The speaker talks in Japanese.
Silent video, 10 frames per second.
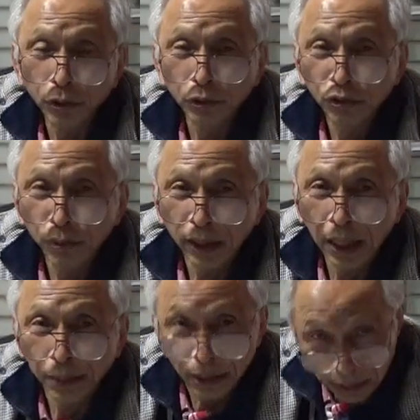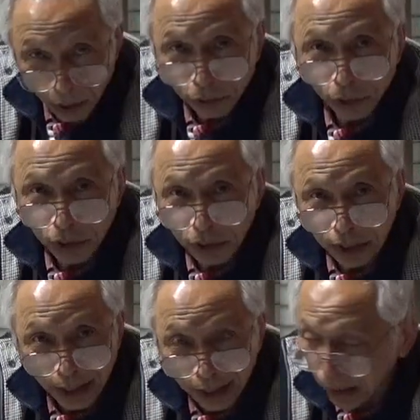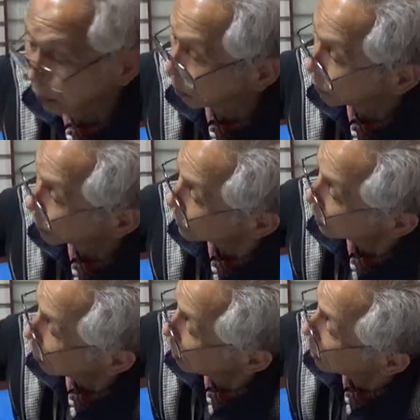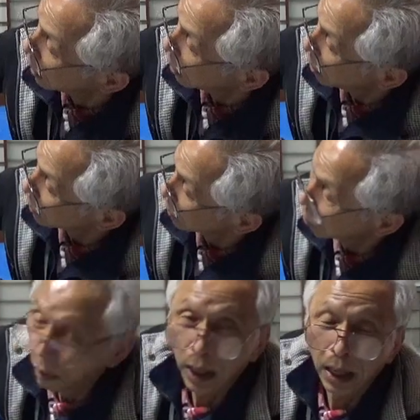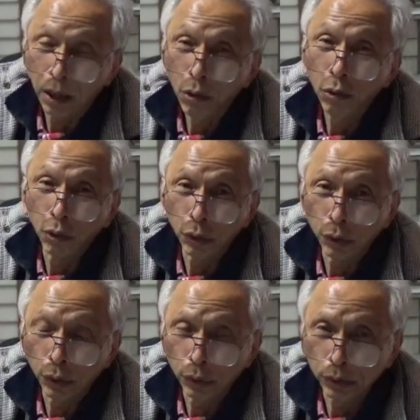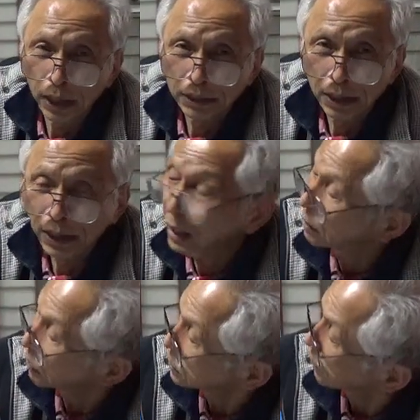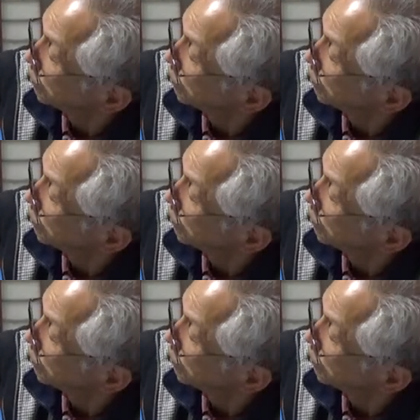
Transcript: いう有名な皆さんご存知じゃないかなと思うんですけどところから本を出していただきました